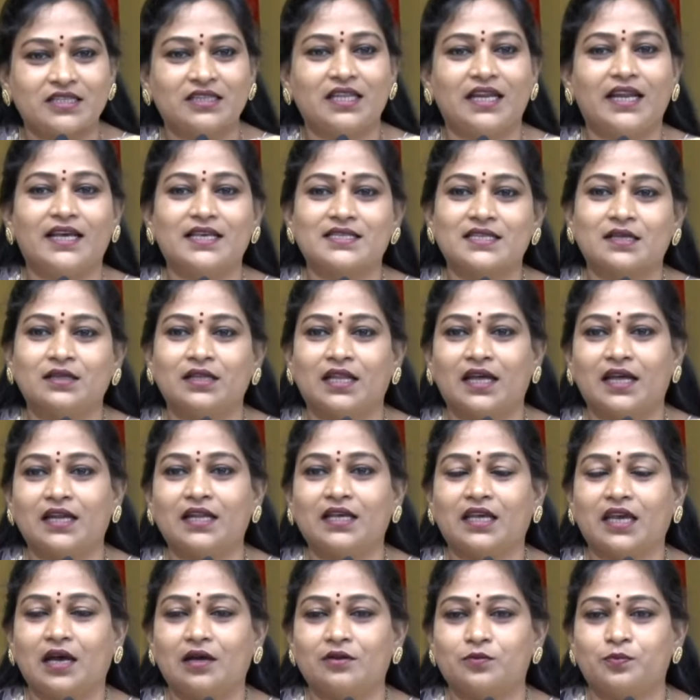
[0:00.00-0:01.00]
అక్షంతలేసిన
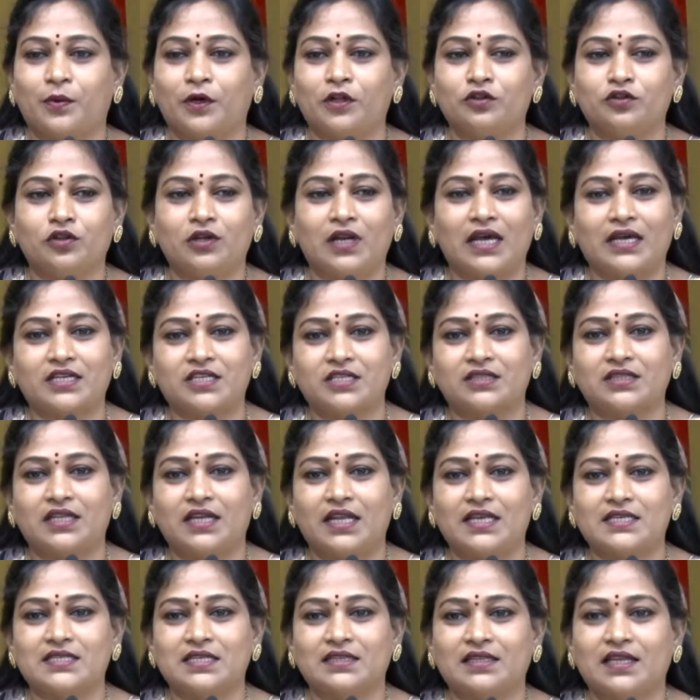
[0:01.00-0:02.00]
దానికి ఆ పంతులు
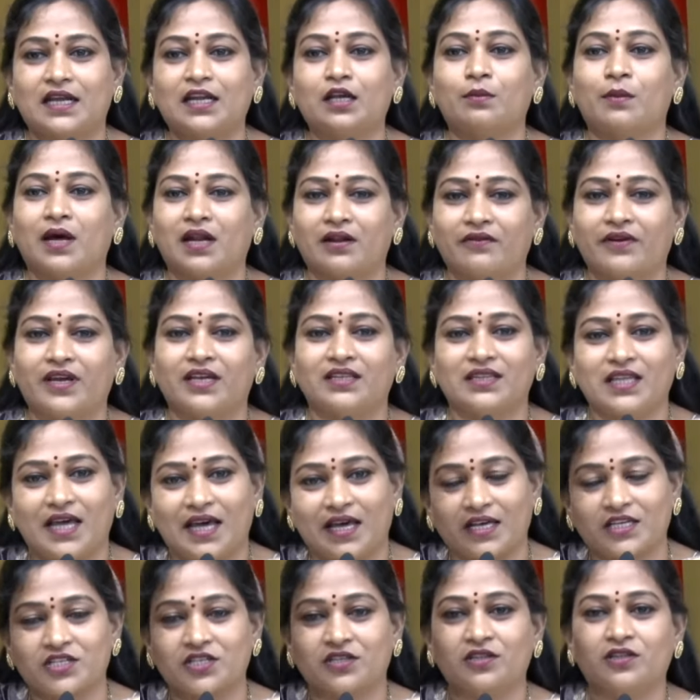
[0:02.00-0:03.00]
అక్షంతలేసిన దానికి
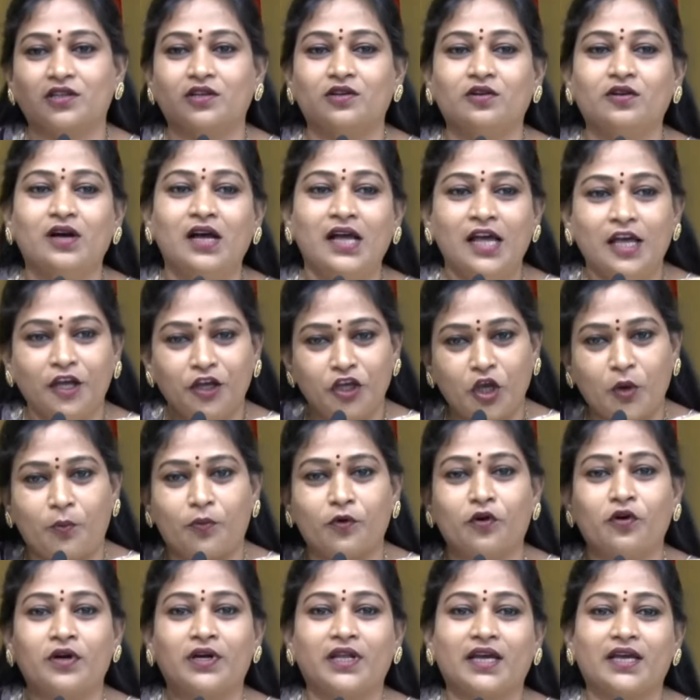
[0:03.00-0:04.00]
మనమైతే ఆ అక్షంతలు
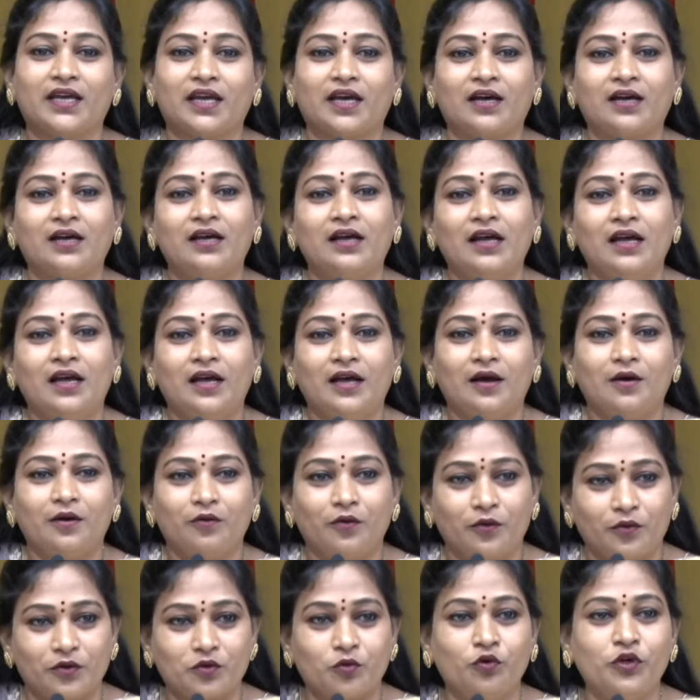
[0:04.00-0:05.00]
ఎప్పుడుంటాయా
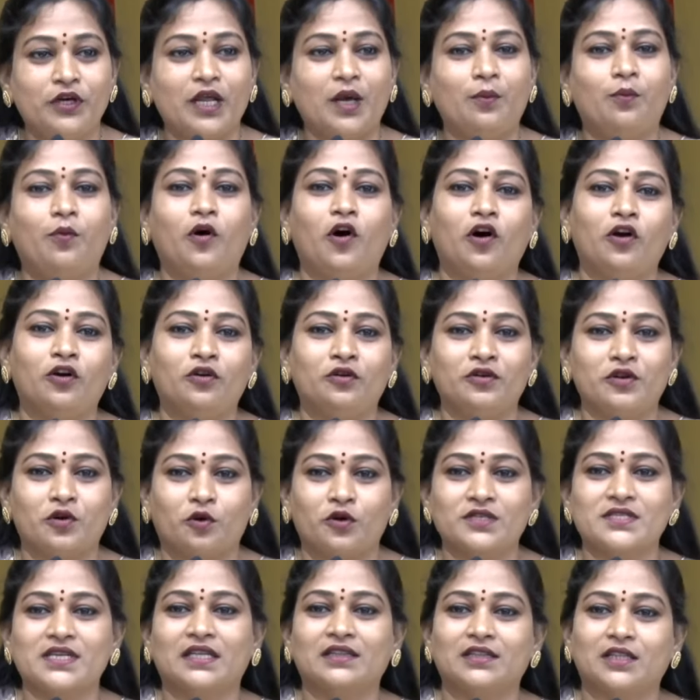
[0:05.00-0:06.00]
ఉంటే బాగున్ను
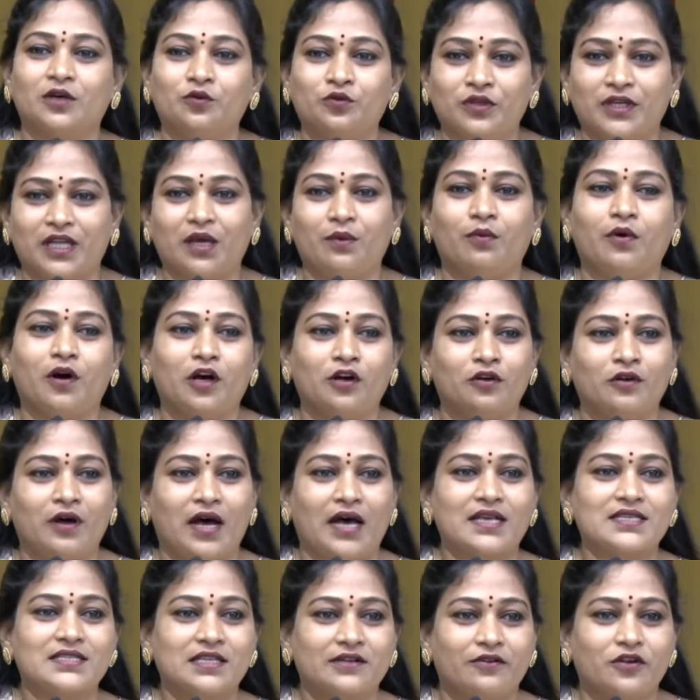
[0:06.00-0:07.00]
రోజంతా ఉంటే
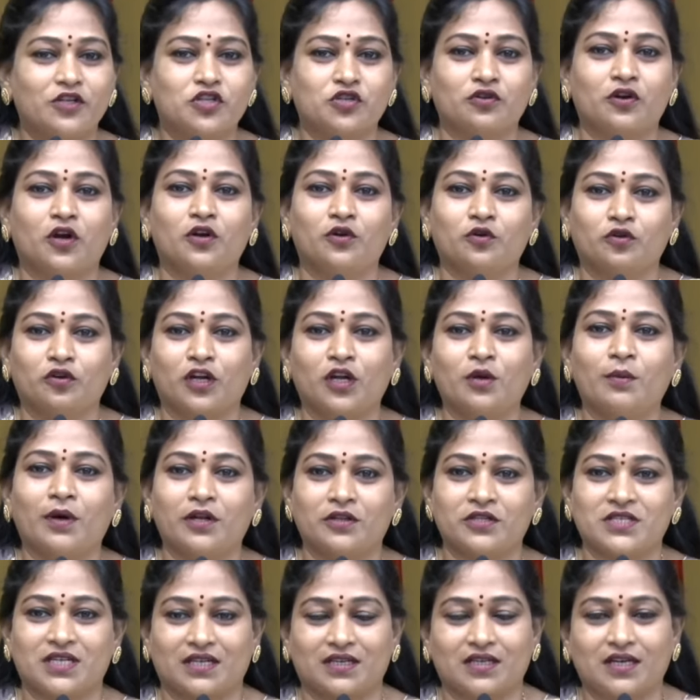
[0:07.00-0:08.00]
బాగున్ను ఆశీర్వచనం అనుకొని
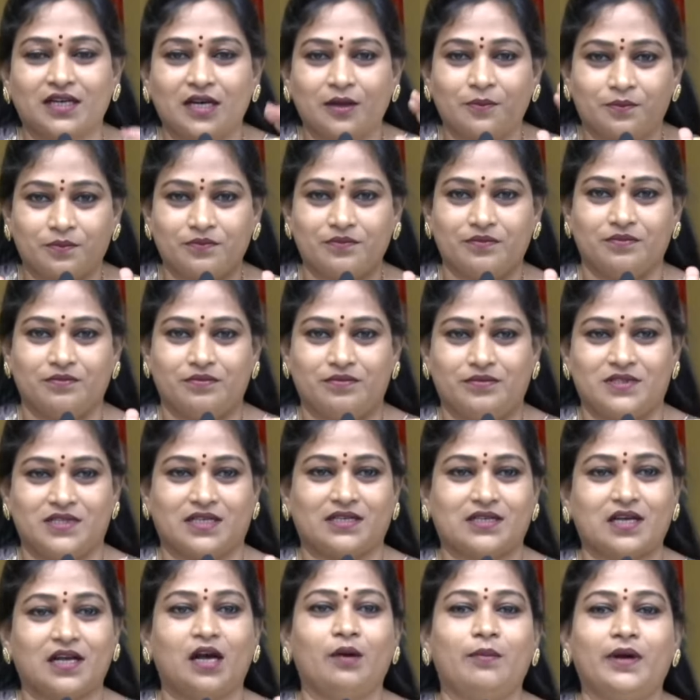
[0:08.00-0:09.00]
మనం చక్కగా
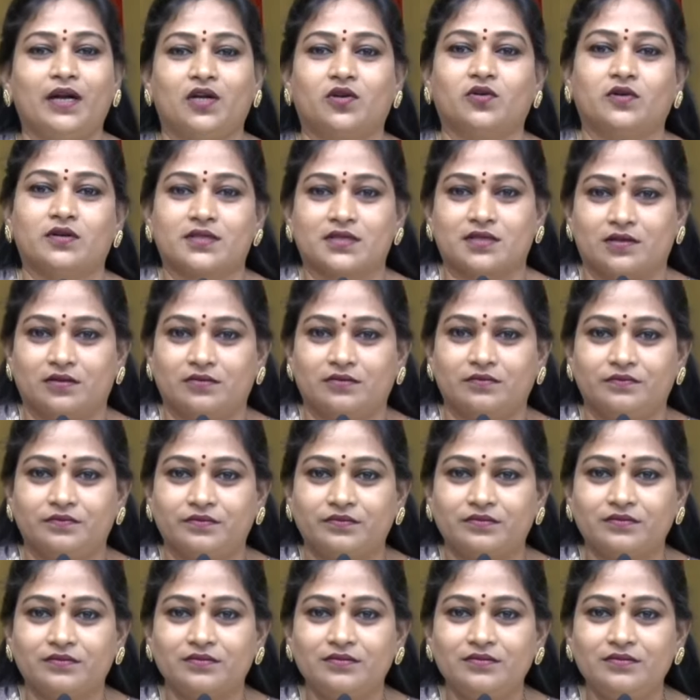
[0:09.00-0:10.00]
చక్కగా బయటకు వస్తాం
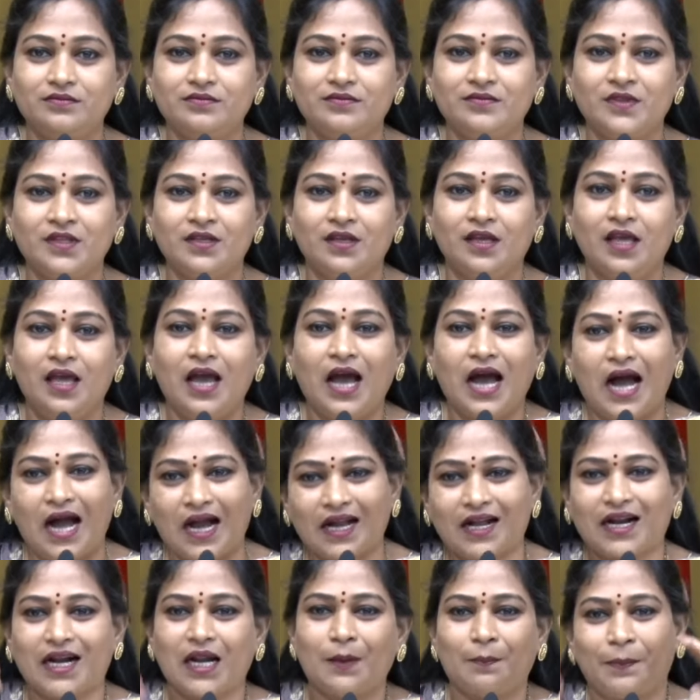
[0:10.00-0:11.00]

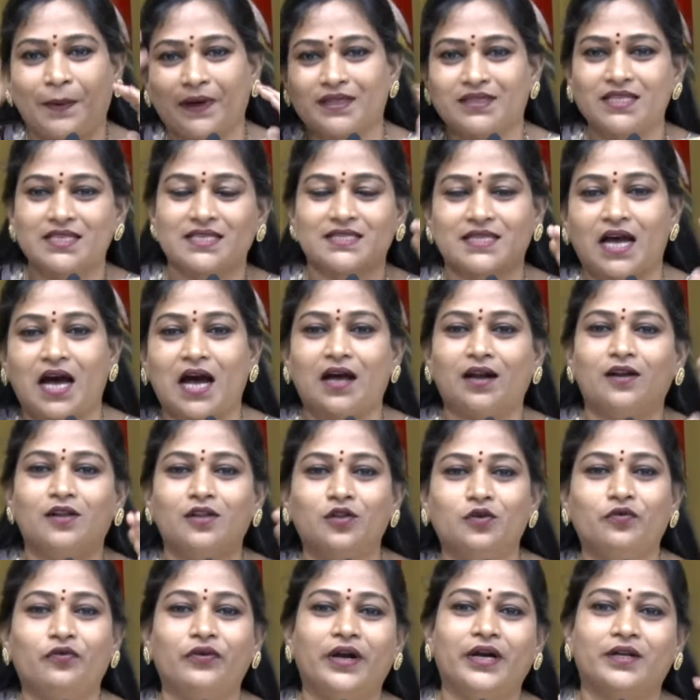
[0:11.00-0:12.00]
అక్కడే
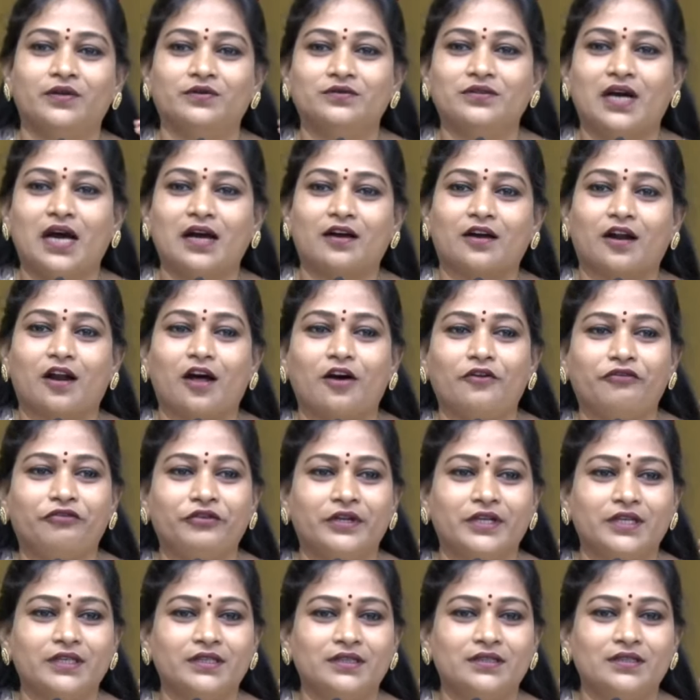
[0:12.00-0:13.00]
పదిసార్లు దువ్వాడు ఆ
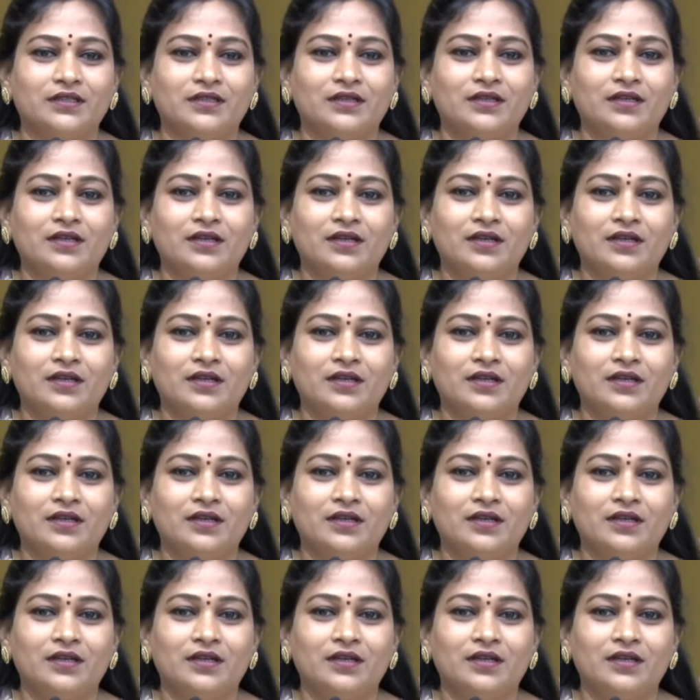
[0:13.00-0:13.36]
క్రాఫ్ని